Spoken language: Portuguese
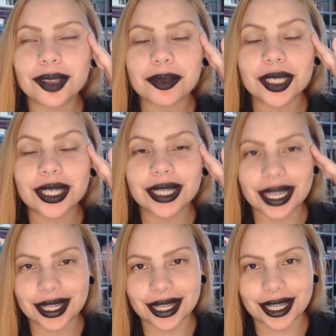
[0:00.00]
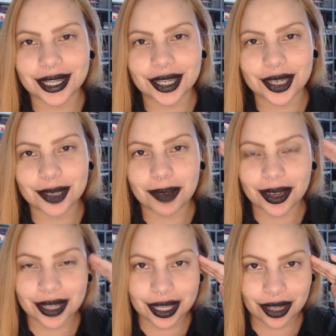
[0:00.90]
Estou me sentindo até estranha, gente.
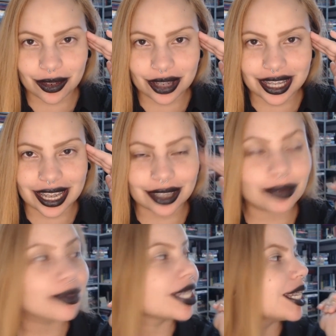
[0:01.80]
Espero que vocês tenham gostado.